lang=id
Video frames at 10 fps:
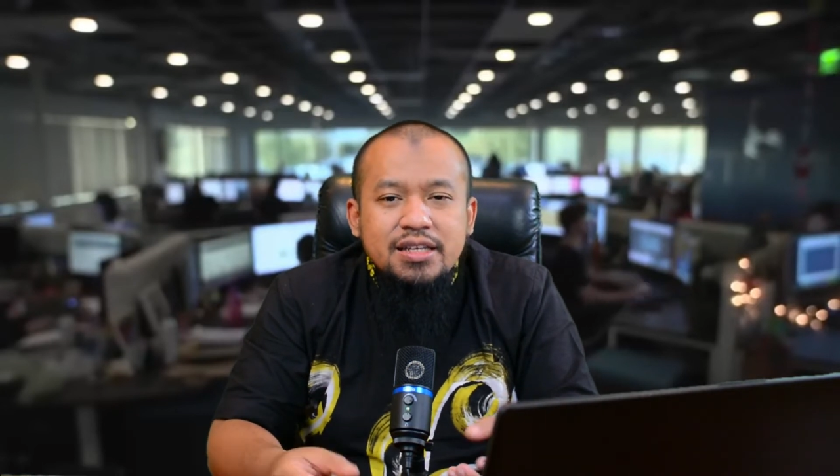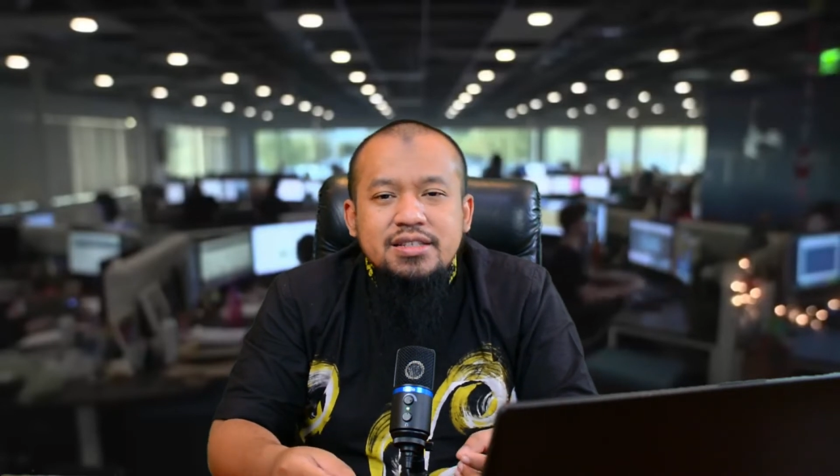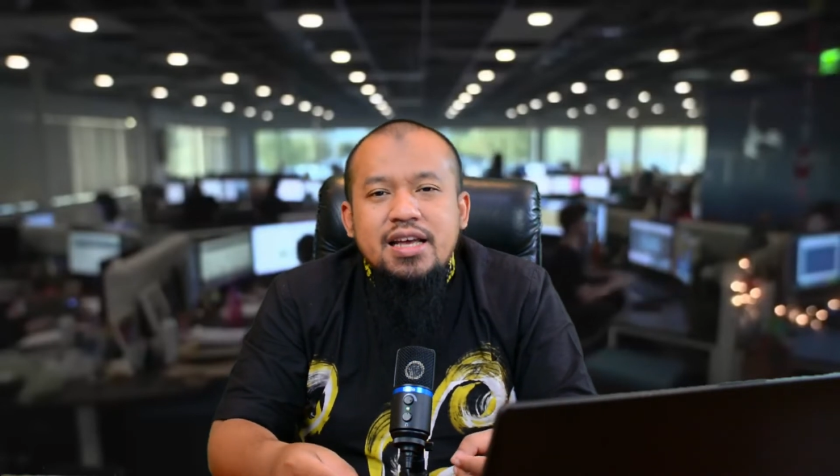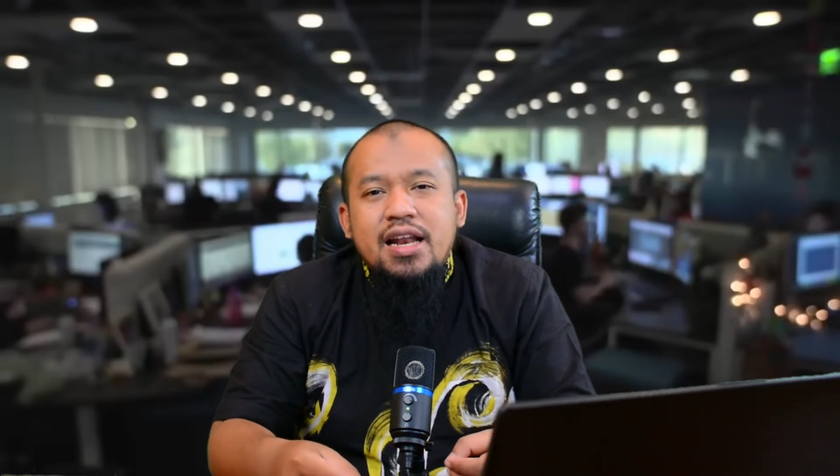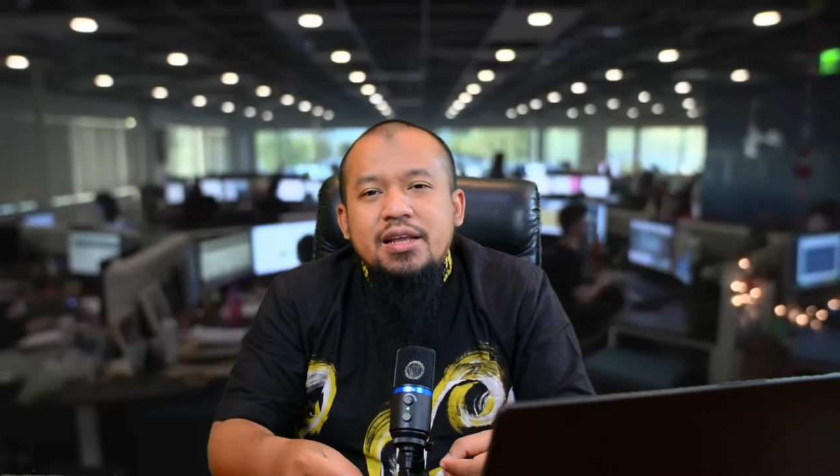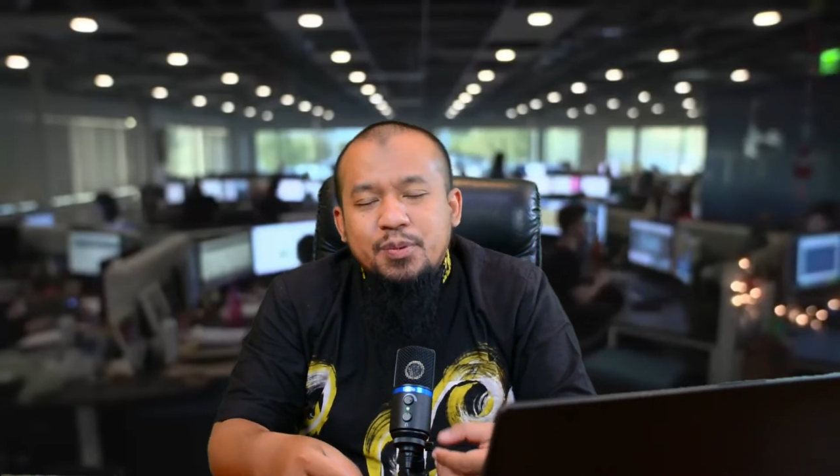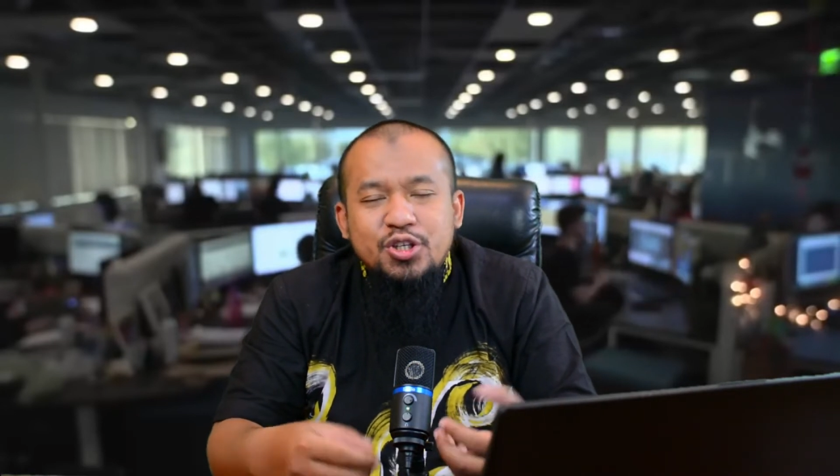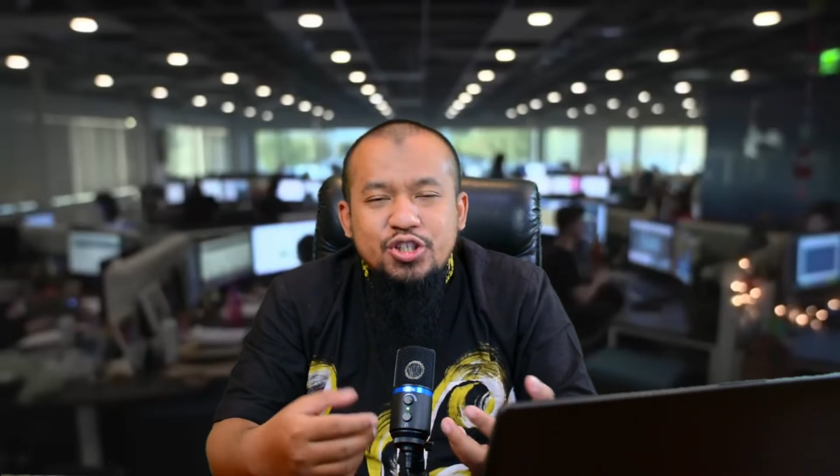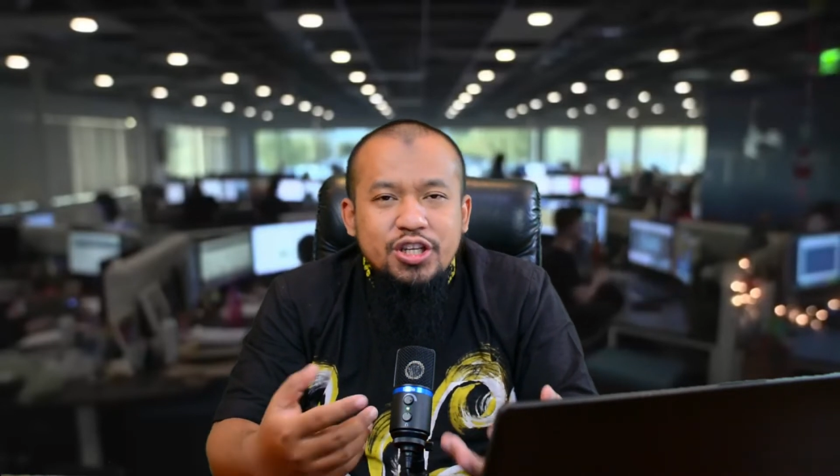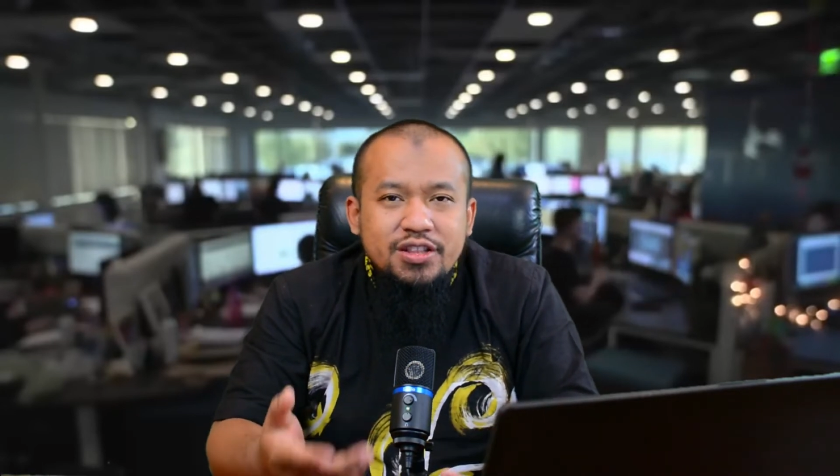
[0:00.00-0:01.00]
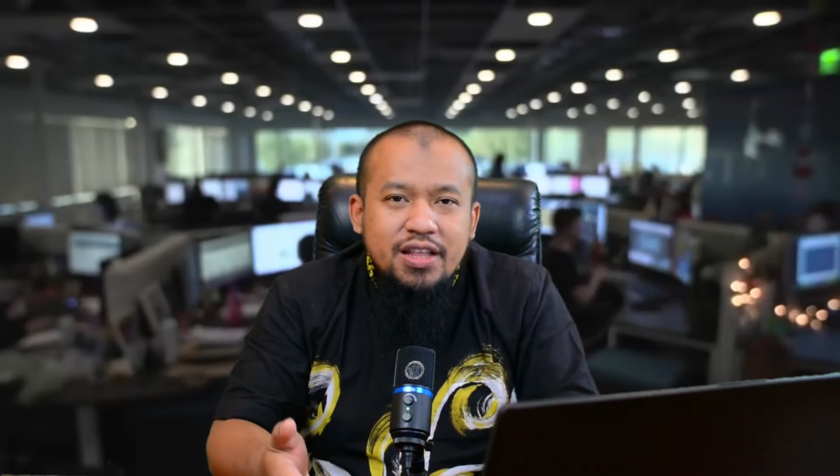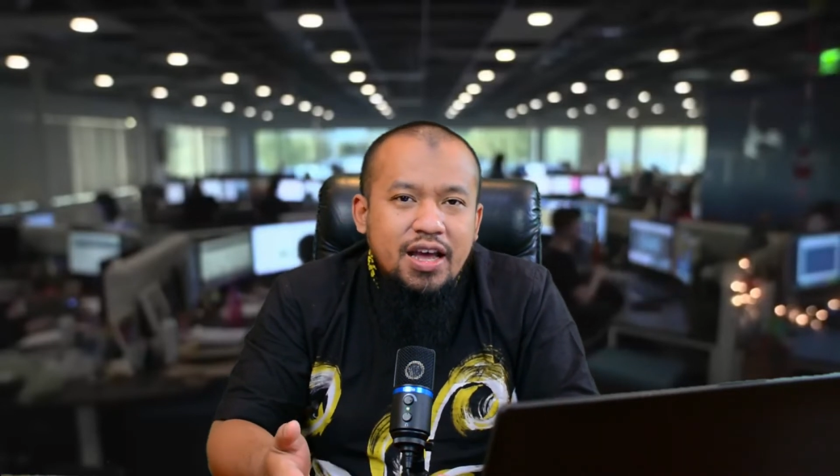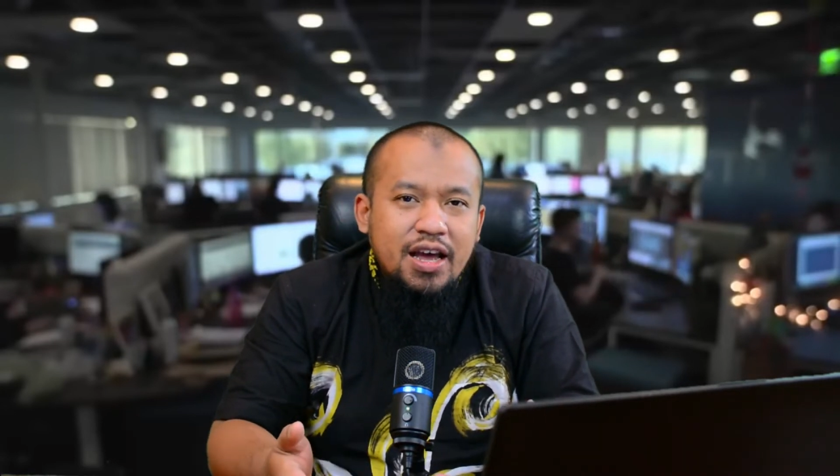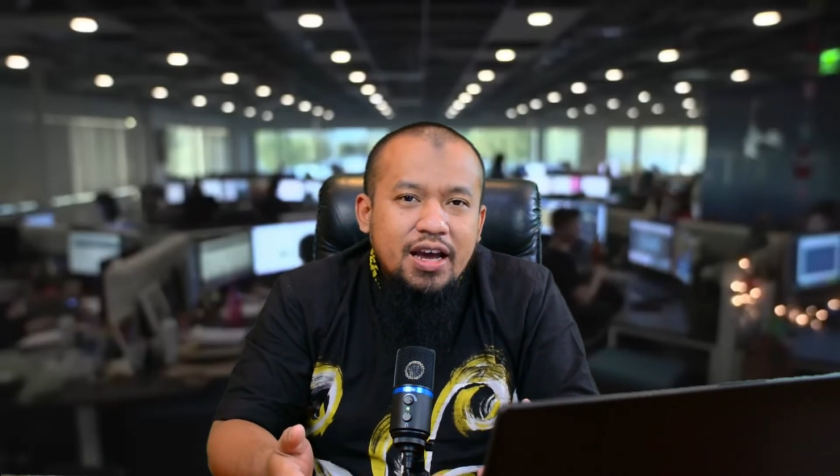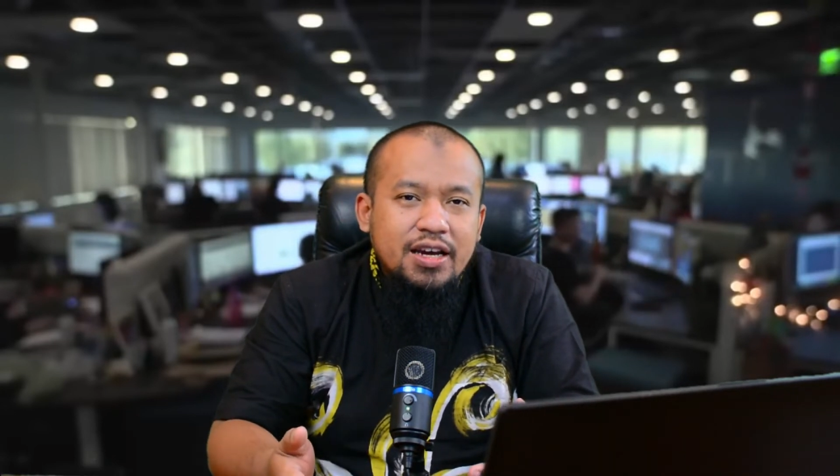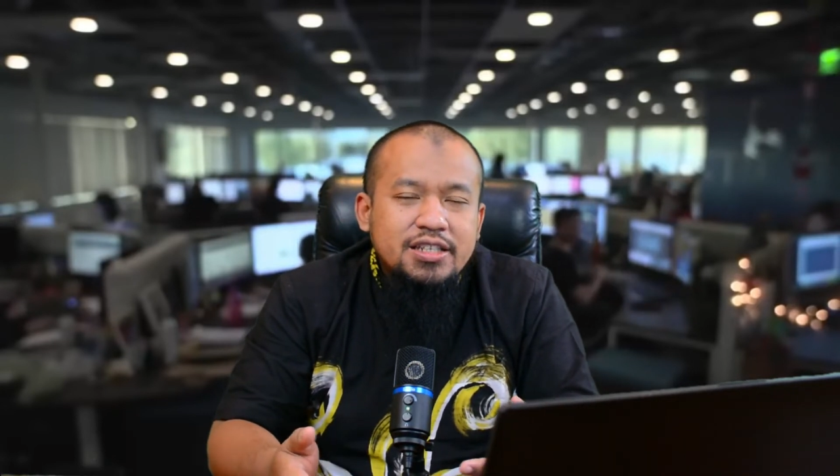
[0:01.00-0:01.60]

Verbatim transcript: saling bercerita